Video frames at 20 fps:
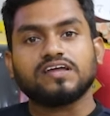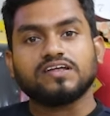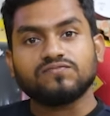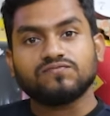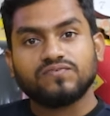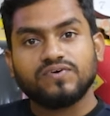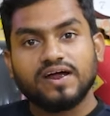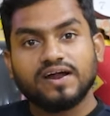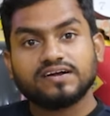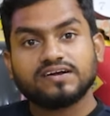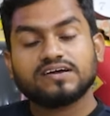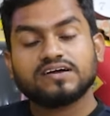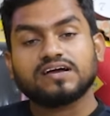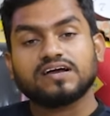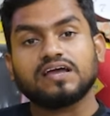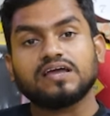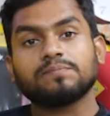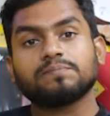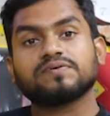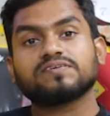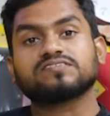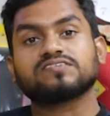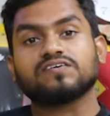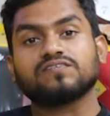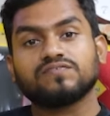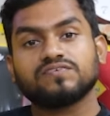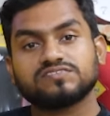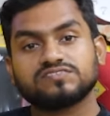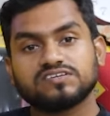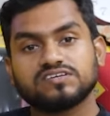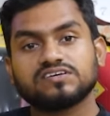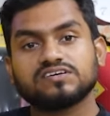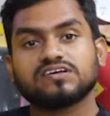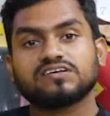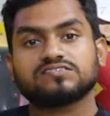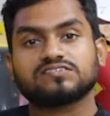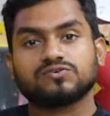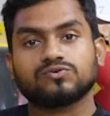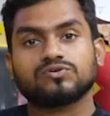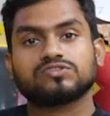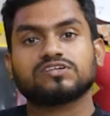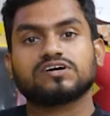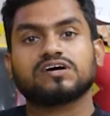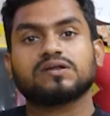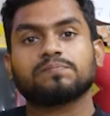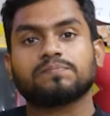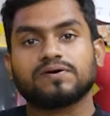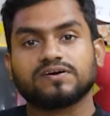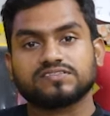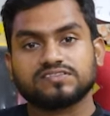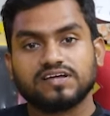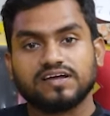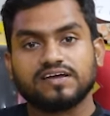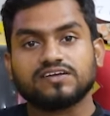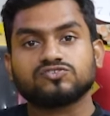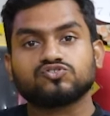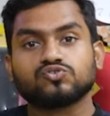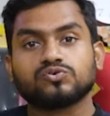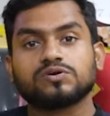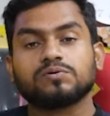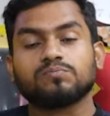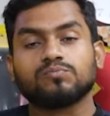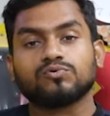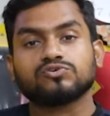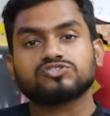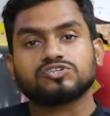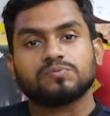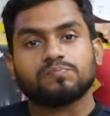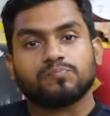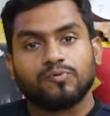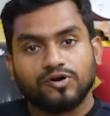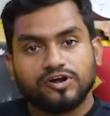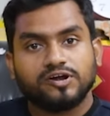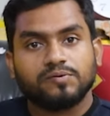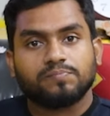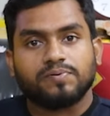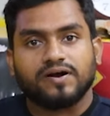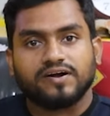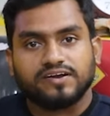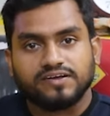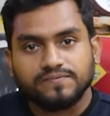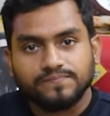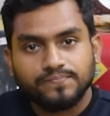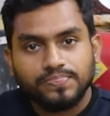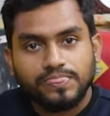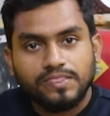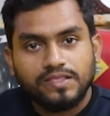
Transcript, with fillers: इनफैक्ट कहीं पे सर्विसिंग का ज़रूरत अगर पड़ता है जो कि मोस्ट इम्पॉर्टेंट पार्ट है